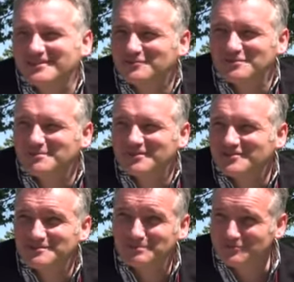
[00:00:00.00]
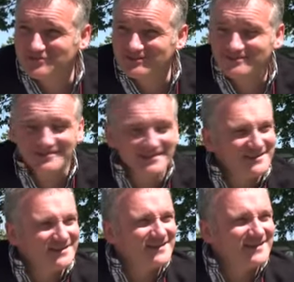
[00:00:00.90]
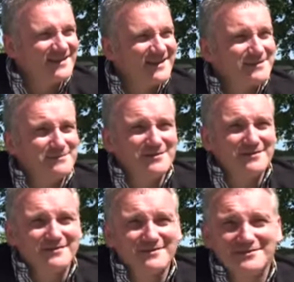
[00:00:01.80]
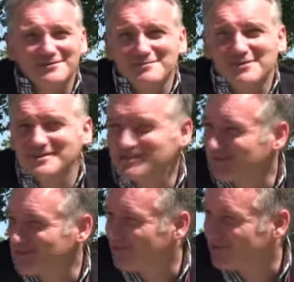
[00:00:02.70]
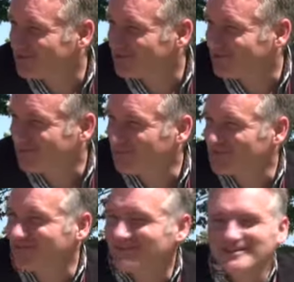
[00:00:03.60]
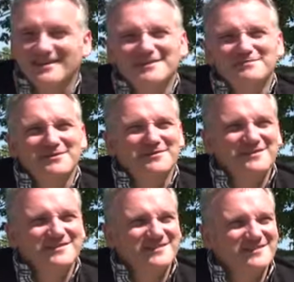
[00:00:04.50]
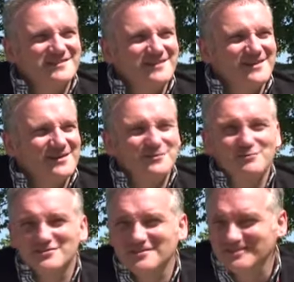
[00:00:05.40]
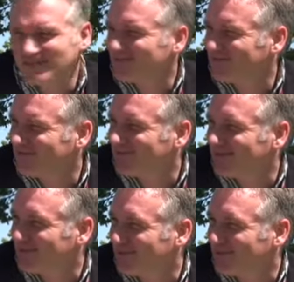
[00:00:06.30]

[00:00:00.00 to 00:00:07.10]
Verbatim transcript: na który mogę się spóźnić, e, albo który mogę sobie przełożyć na później, albo gdzieś odłożyć na chwilę na